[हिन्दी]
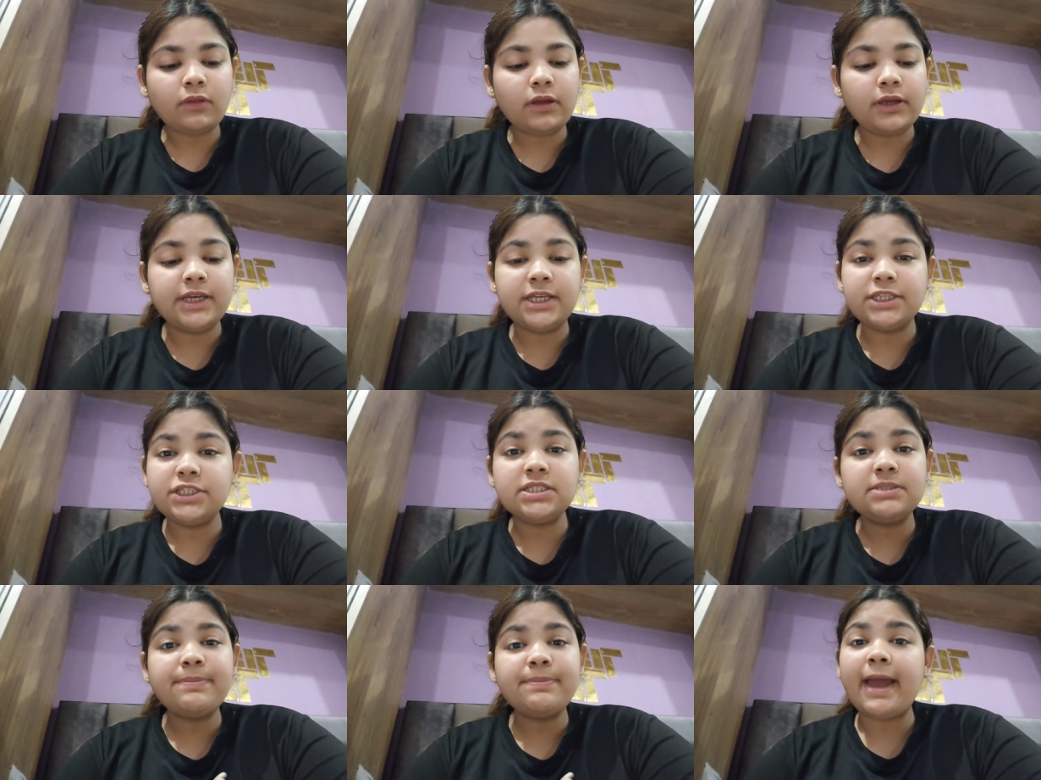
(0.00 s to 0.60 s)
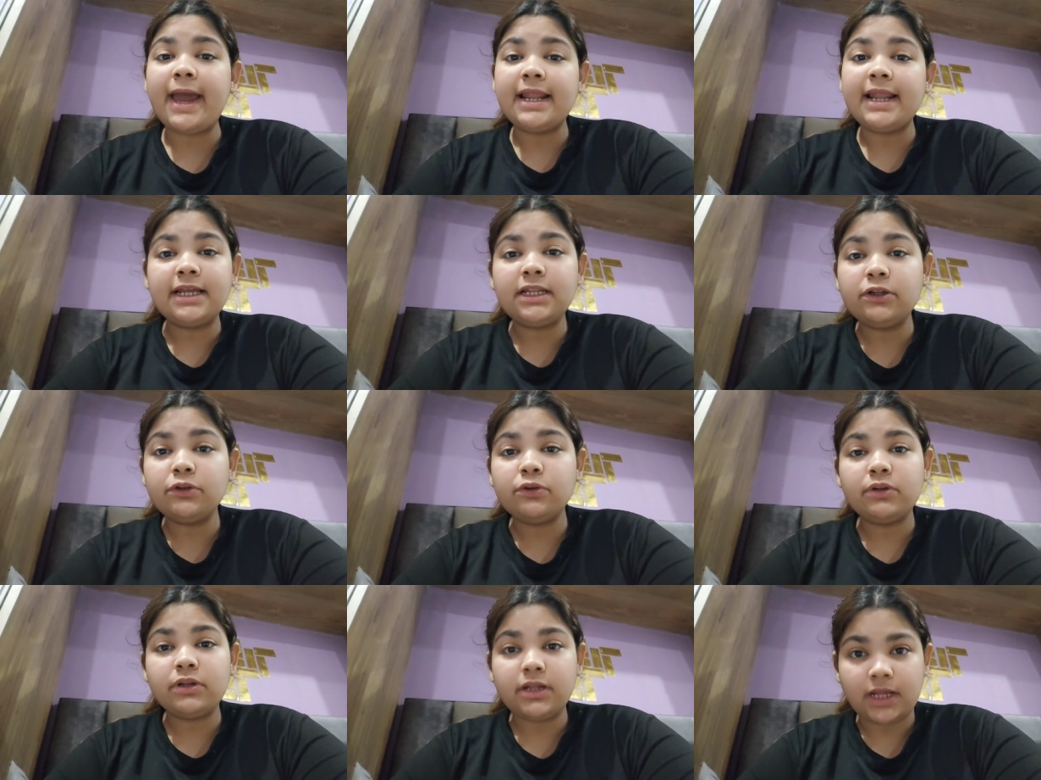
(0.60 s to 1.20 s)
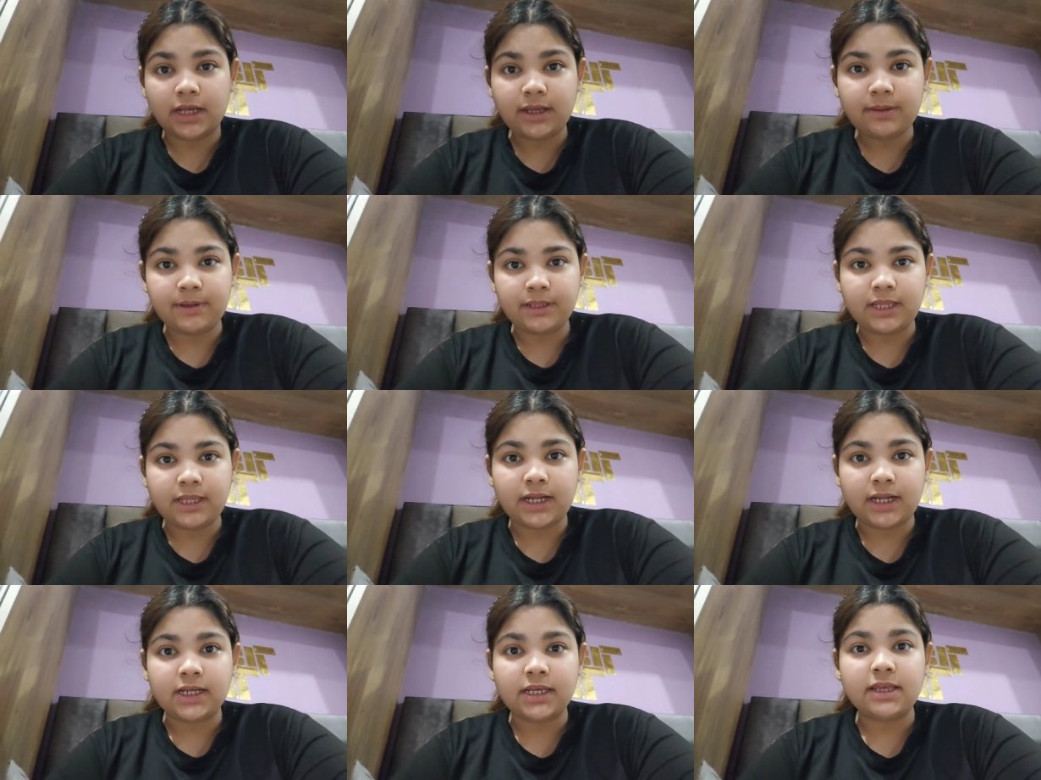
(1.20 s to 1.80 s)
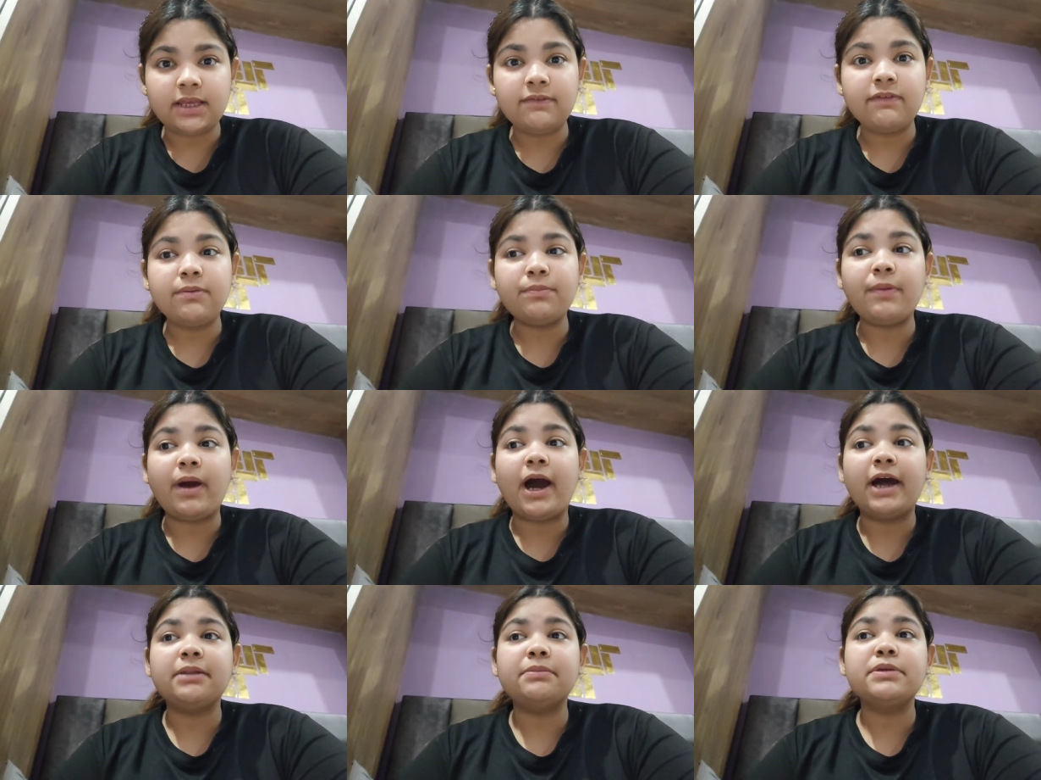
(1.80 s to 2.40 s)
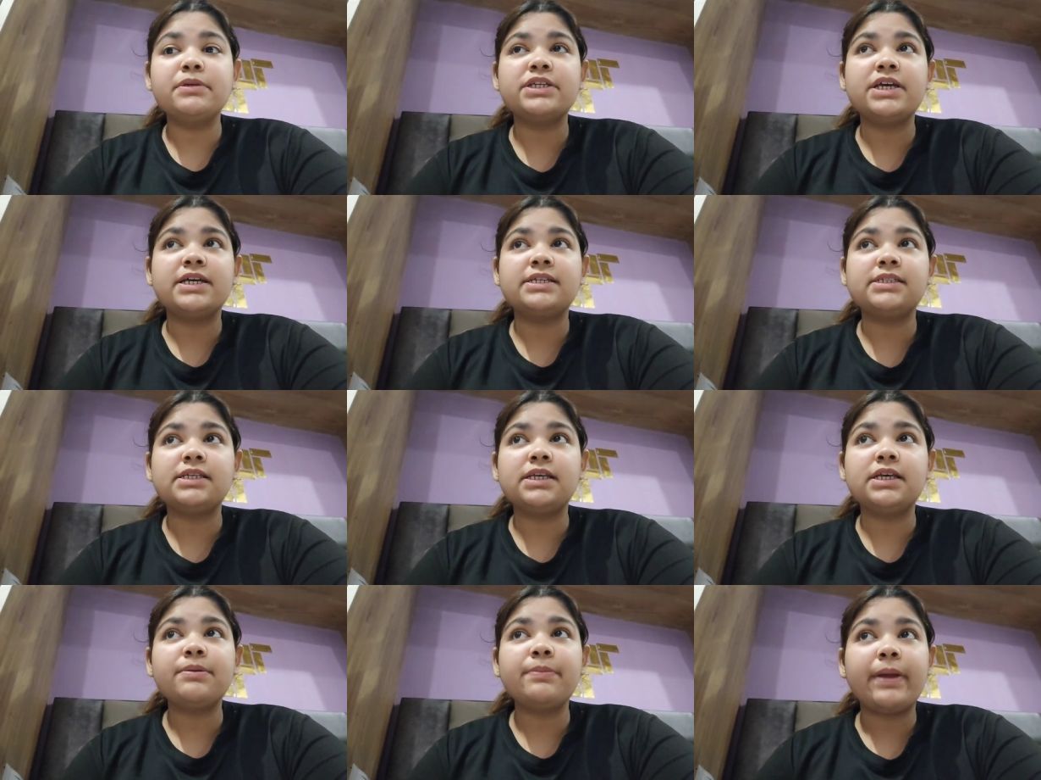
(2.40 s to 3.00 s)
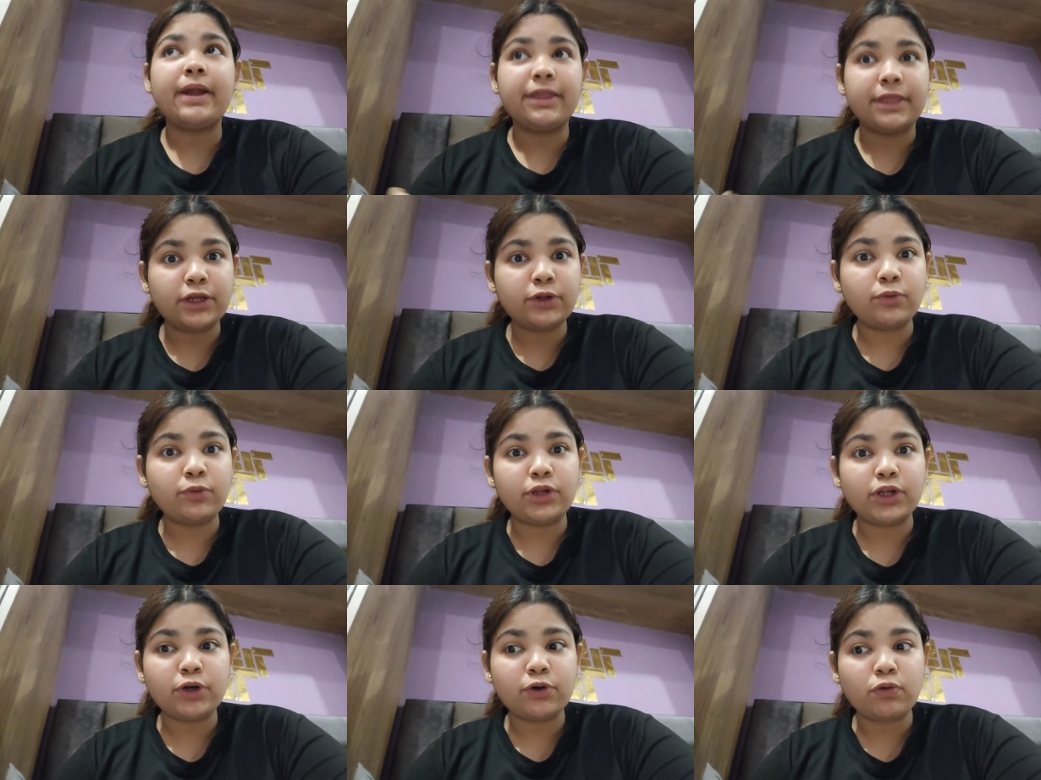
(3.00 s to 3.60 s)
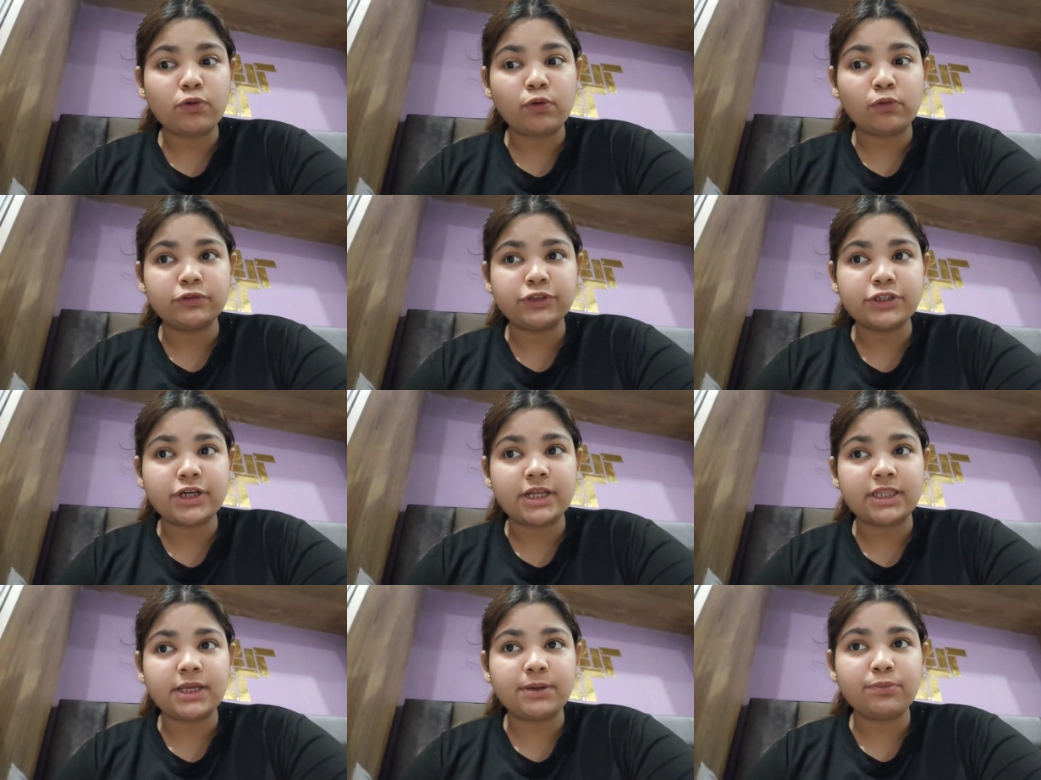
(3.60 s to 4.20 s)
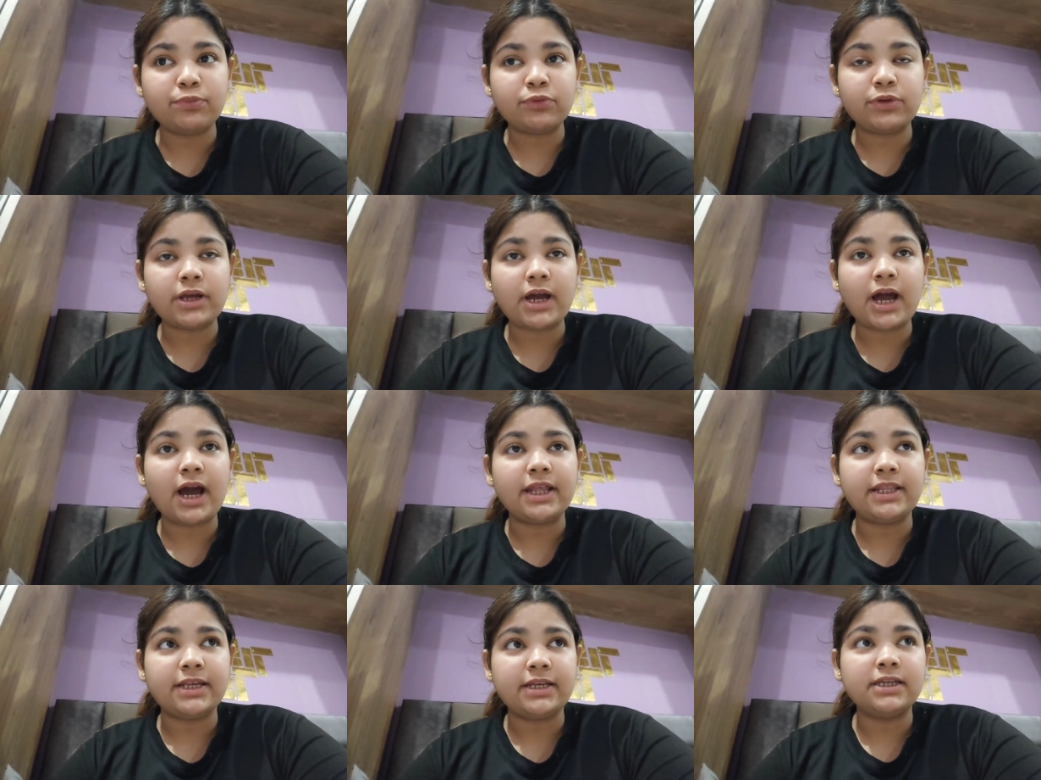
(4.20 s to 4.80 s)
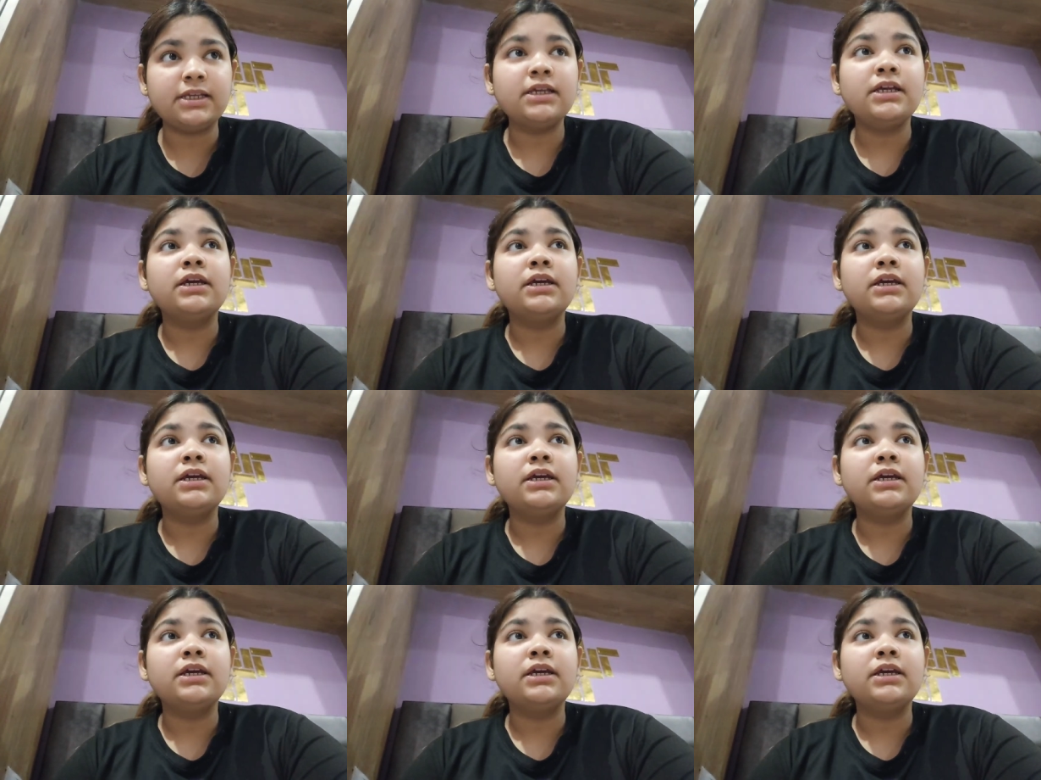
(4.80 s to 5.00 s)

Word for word: ये चीज़ पहले इन्होंने नहीं बता रखी फिर बाद में जैसे ही हम एंटर होने को हो जाते हैं पूरे आधे